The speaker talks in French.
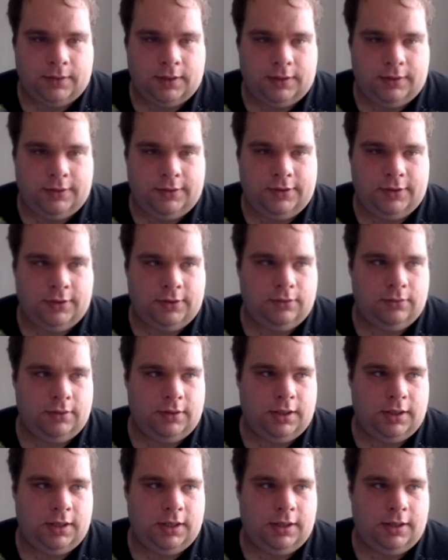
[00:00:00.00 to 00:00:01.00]

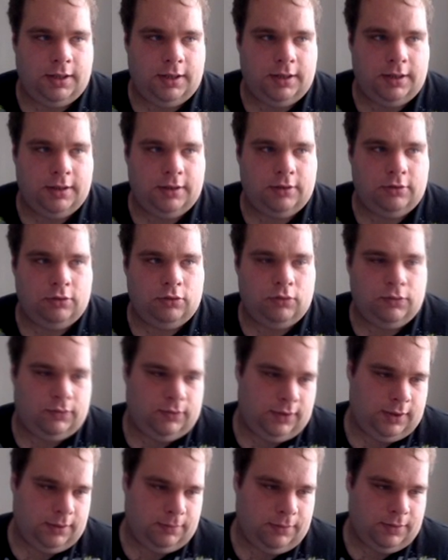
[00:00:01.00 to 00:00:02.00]
Désélectionner. Et je vais
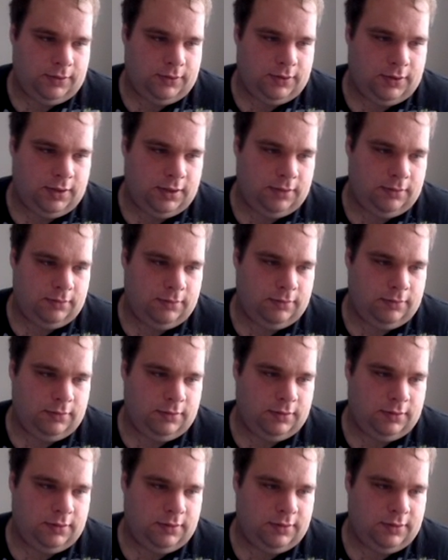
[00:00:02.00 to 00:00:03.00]
venir placer
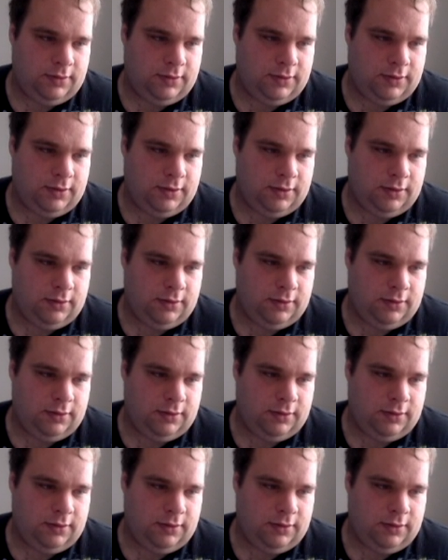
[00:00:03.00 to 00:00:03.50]
ça